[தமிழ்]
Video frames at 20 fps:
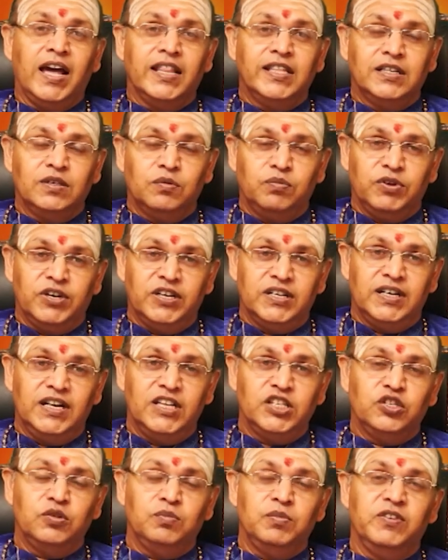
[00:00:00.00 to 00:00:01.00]
அதுக்கு பிறகு
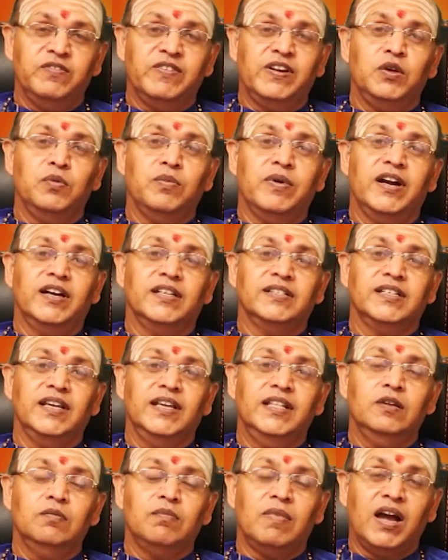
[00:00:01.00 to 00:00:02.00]
லட்சுமி வழிபாடு
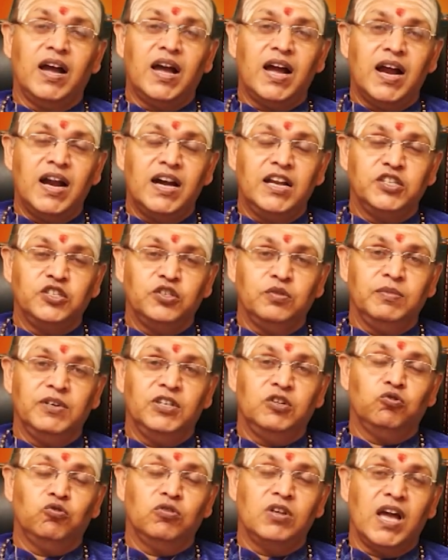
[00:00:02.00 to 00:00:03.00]
செய்து
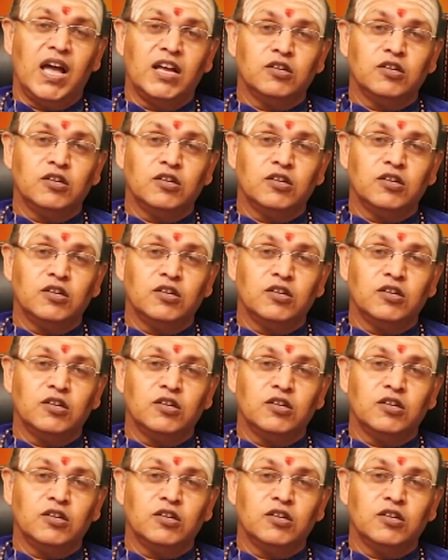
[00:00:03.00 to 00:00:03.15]
மகாலட்சுமியினுடைய